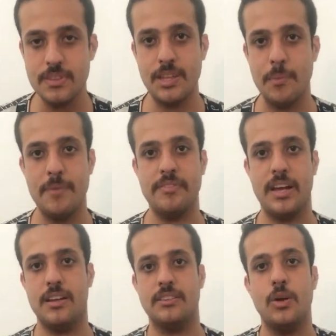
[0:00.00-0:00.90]
تمام
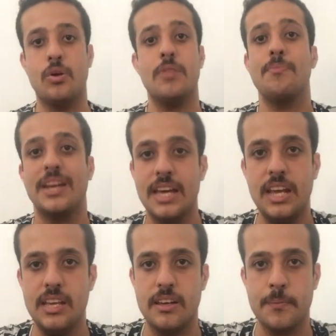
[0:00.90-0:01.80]
فالدورات
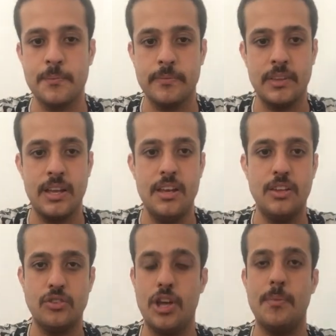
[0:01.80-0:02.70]
مجانيه
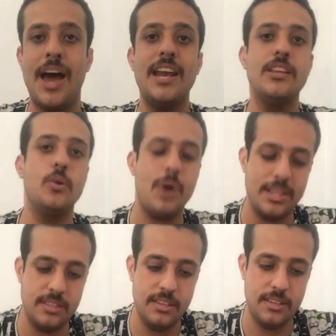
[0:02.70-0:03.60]
طيب انا
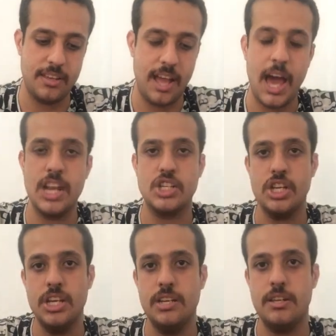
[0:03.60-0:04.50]
دلوقتي
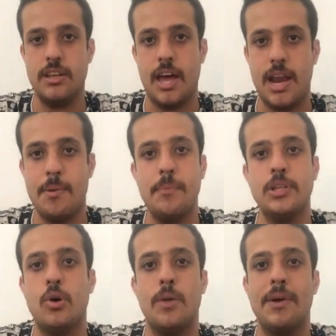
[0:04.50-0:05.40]
علشان انا بعمل
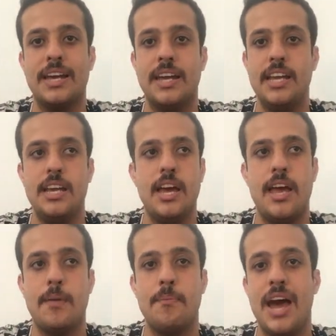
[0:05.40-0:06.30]
دوره
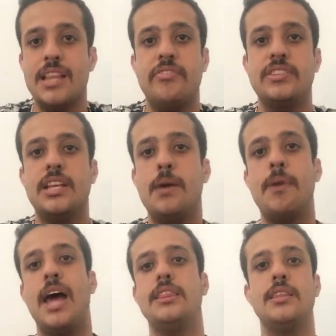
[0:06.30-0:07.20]
مجانيه بهدف ان انا
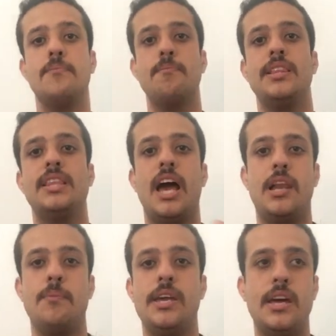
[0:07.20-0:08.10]
بقدم ماده
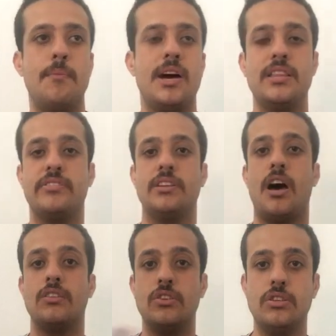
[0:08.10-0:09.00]
علميه بهدف ان
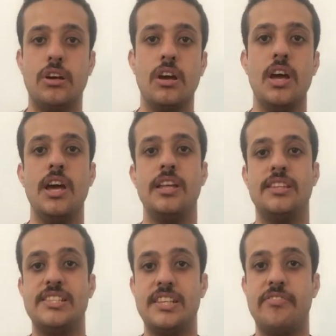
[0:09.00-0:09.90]
حضرتك
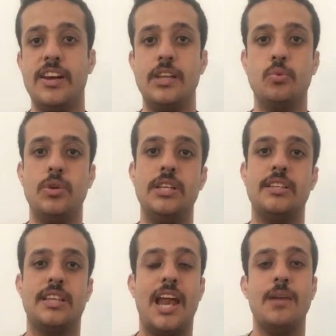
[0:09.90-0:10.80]
تستفاد
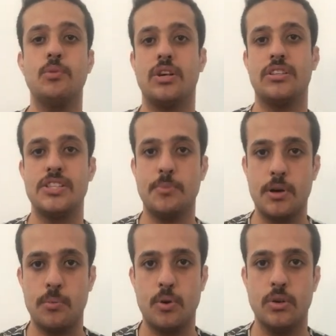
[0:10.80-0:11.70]
وتتعلم وتكتسب
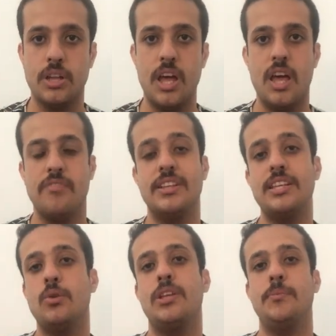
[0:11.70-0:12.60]
خبرات فانت
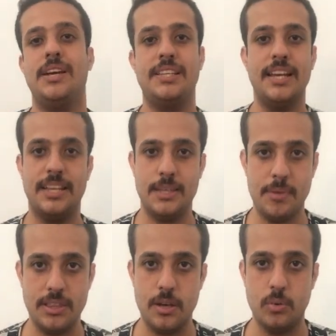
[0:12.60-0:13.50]
دلوقتي محتاج
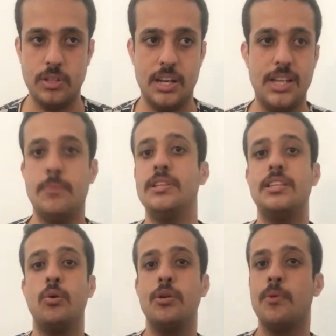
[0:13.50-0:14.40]
اعتماد دولي الاعتماد
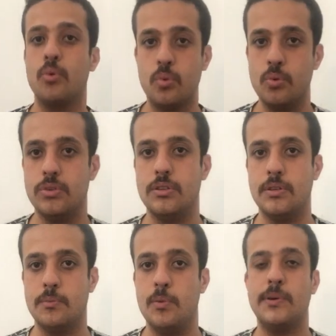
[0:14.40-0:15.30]
الدولي موجود
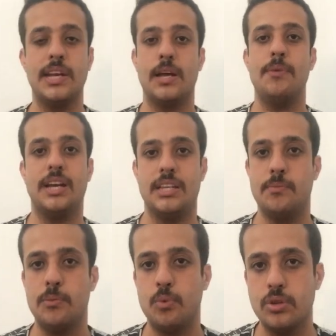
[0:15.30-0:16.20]
ممكن اجيب لك
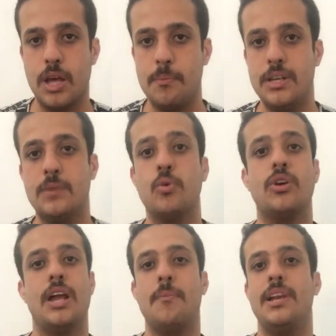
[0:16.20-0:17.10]
اعتماد بورد امريكي
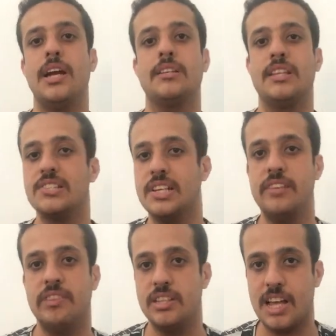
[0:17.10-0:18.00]
ممكن اعمل لك
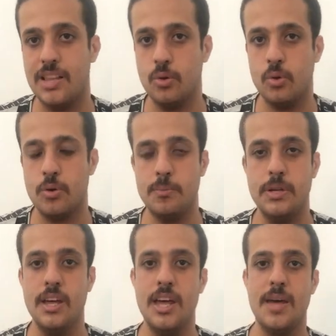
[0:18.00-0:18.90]
تسجيل في الاتحاد
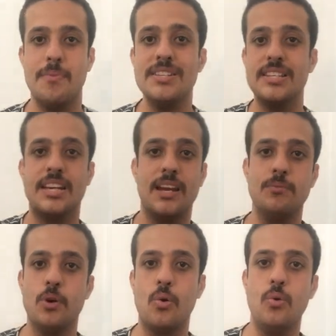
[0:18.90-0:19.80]
الاوروبي بس
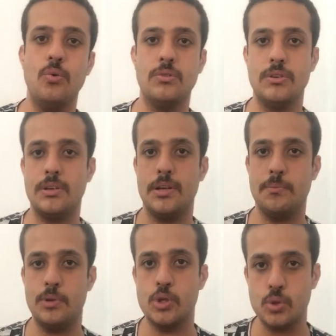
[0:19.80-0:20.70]
الكلام ده كله
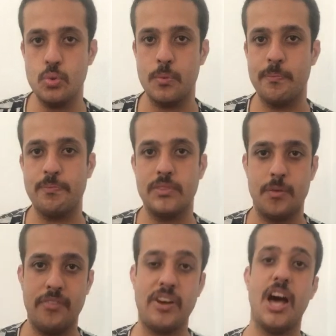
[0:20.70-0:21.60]
برسوم
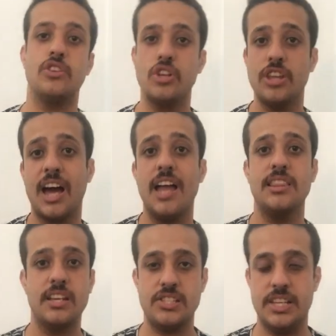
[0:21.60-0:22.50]
تمام فحضرتك
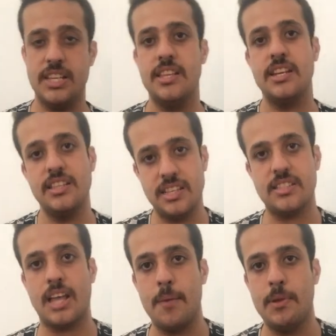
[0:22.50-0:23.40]
عندك استعداد ان انت
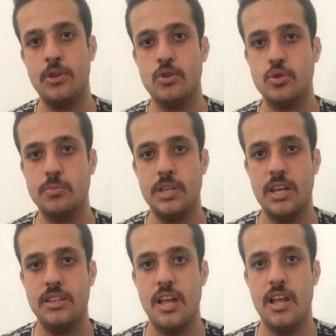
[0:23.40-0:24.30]
تتحمل الرسوم ديت